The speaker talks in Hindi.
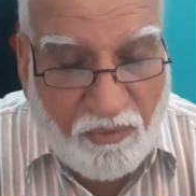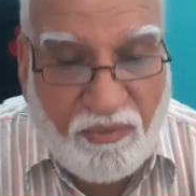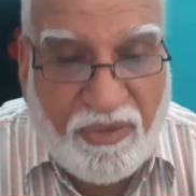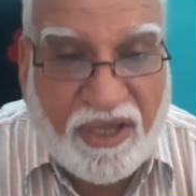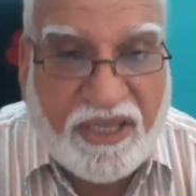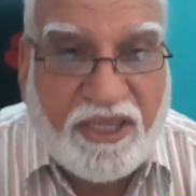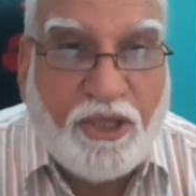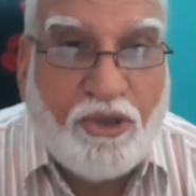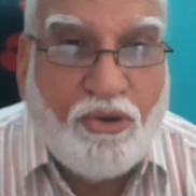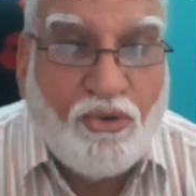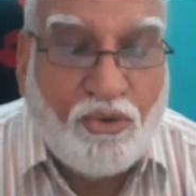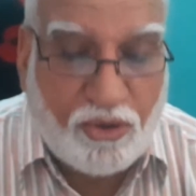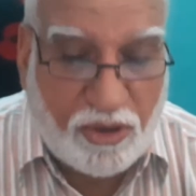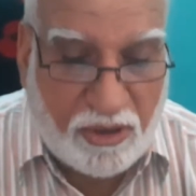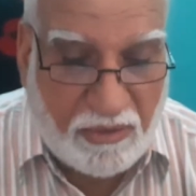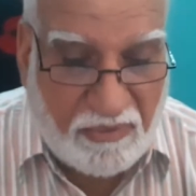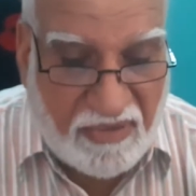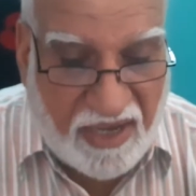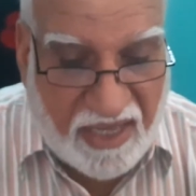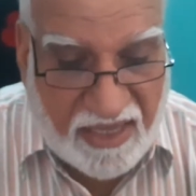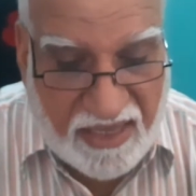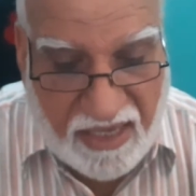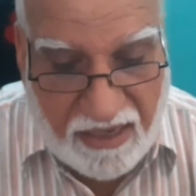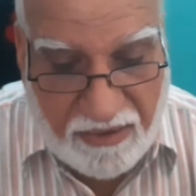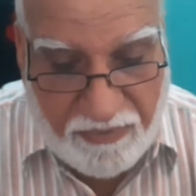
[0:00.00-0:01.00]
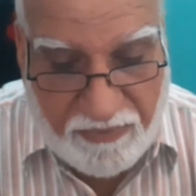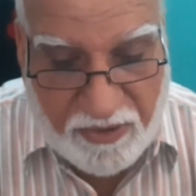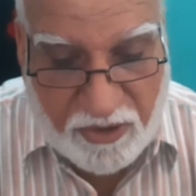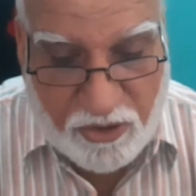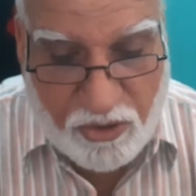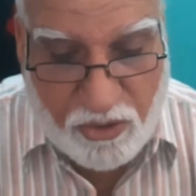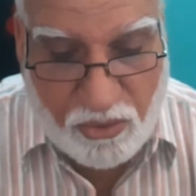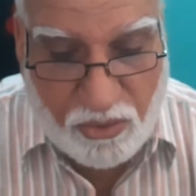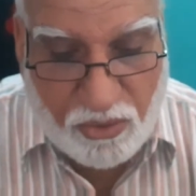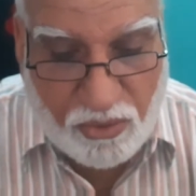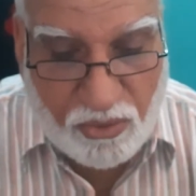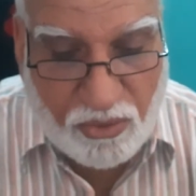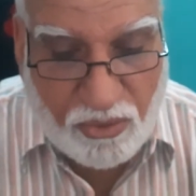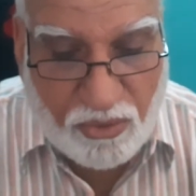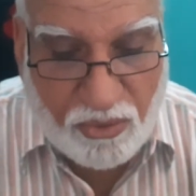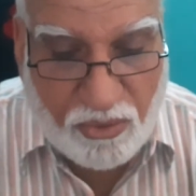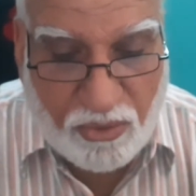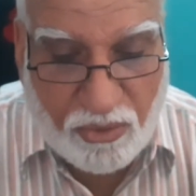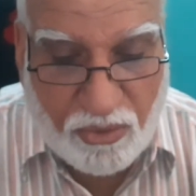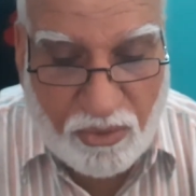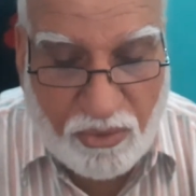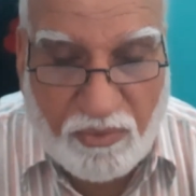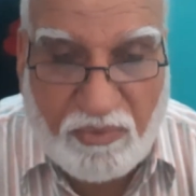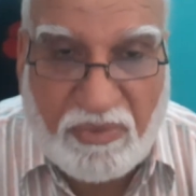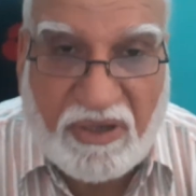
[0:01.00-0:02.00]
मध्ययुक्त मादा पशु
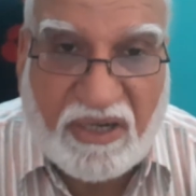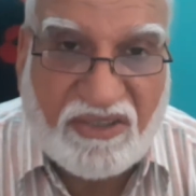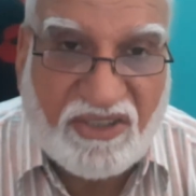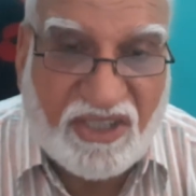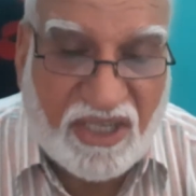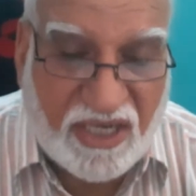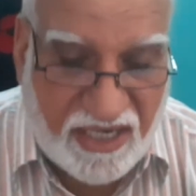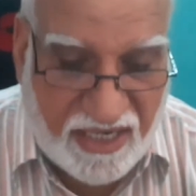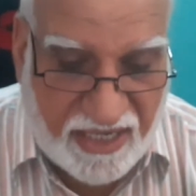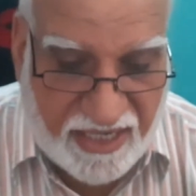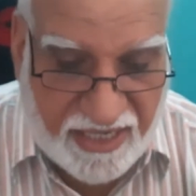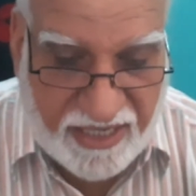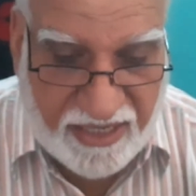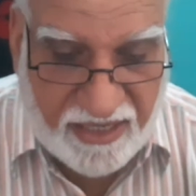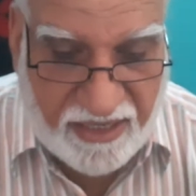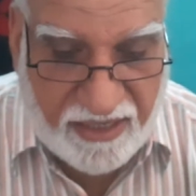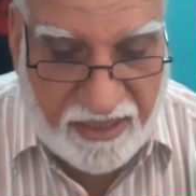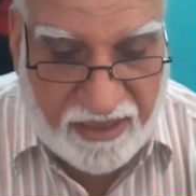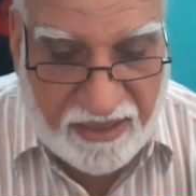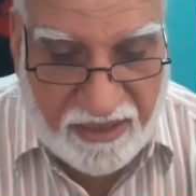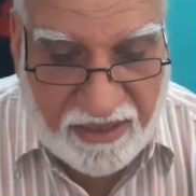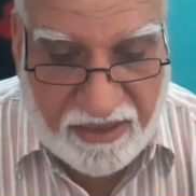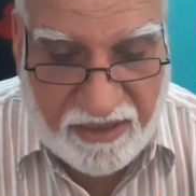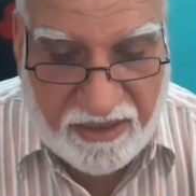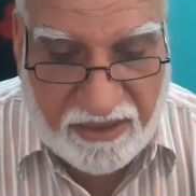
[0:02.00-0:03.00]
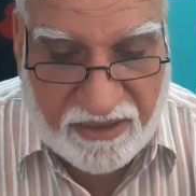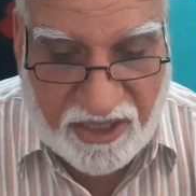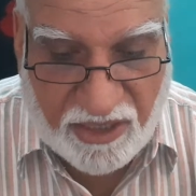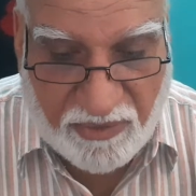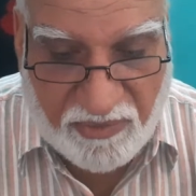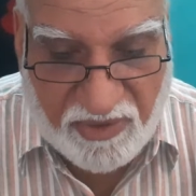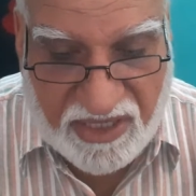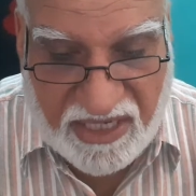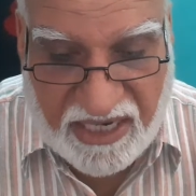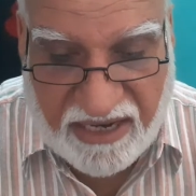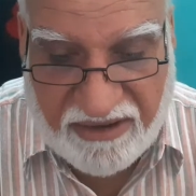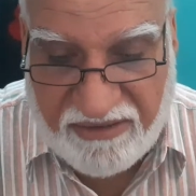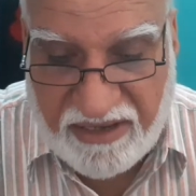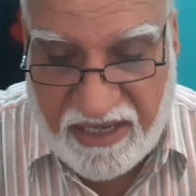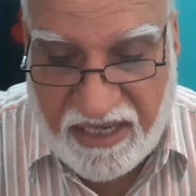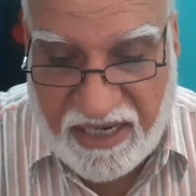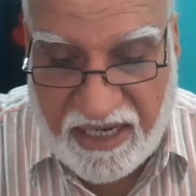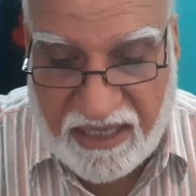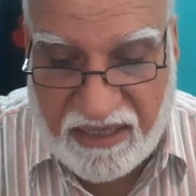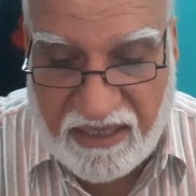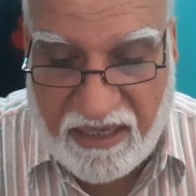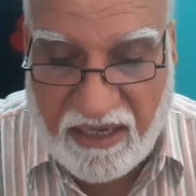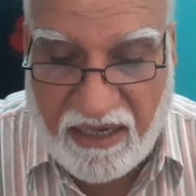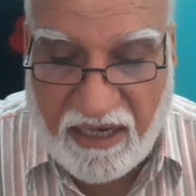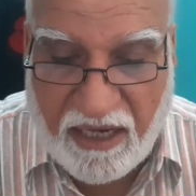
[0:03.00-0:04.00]
पर चढ़ने से बचावें
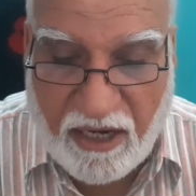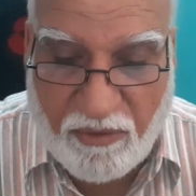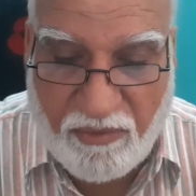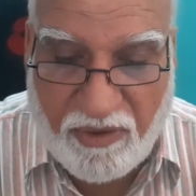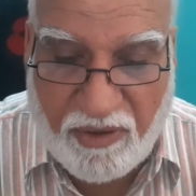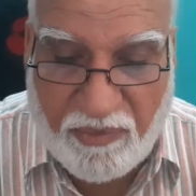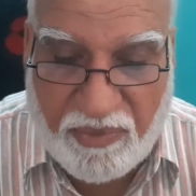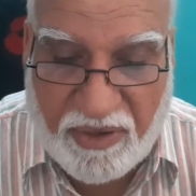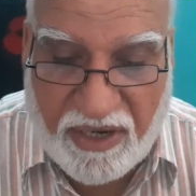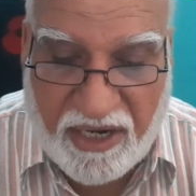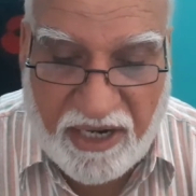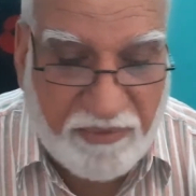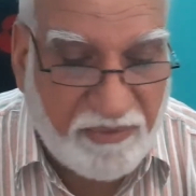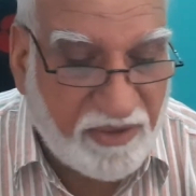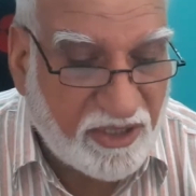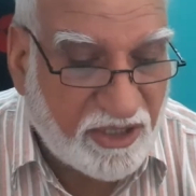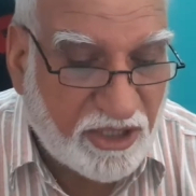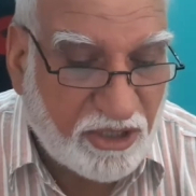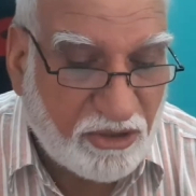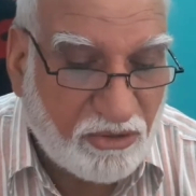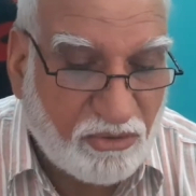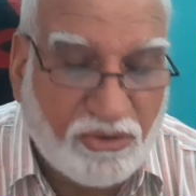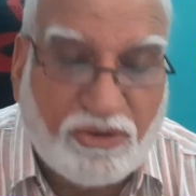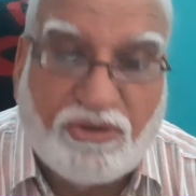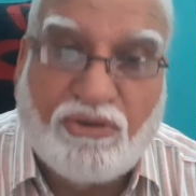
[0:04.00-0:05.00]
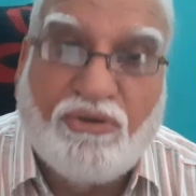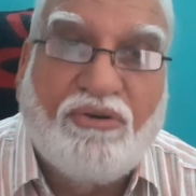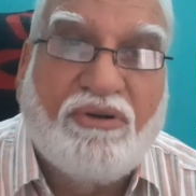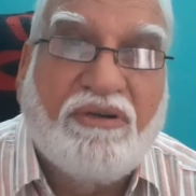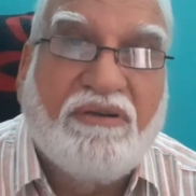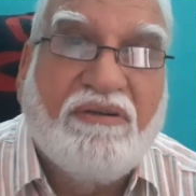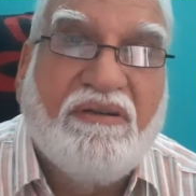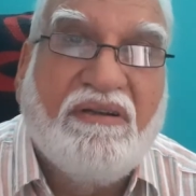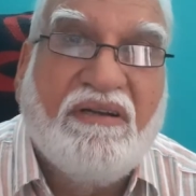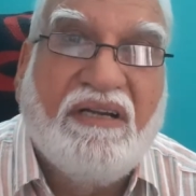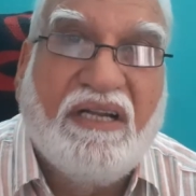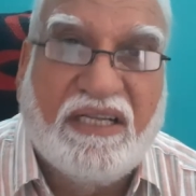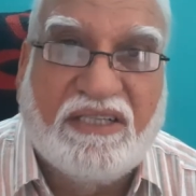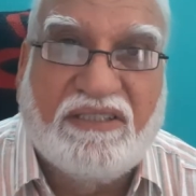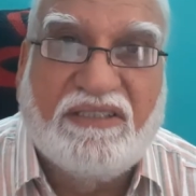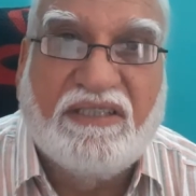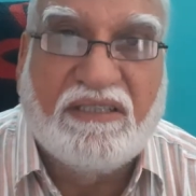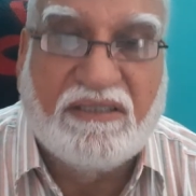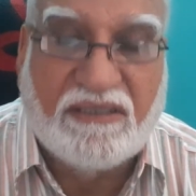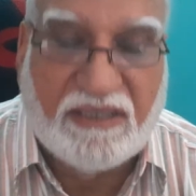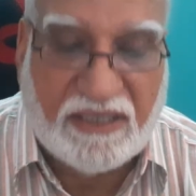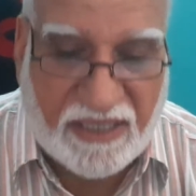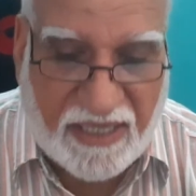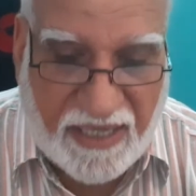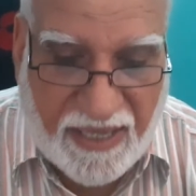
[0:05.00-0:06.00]
अन्यथा घर में पल रहे बच्चे को चोट लग
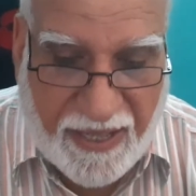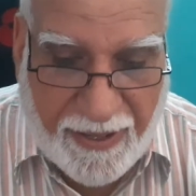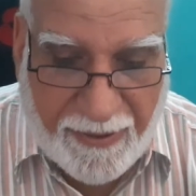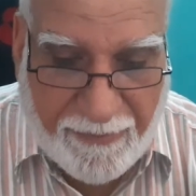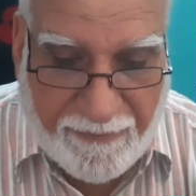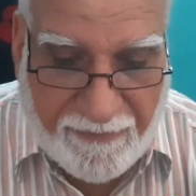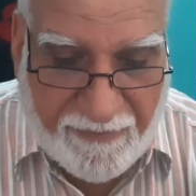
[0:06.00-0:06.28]
सकती है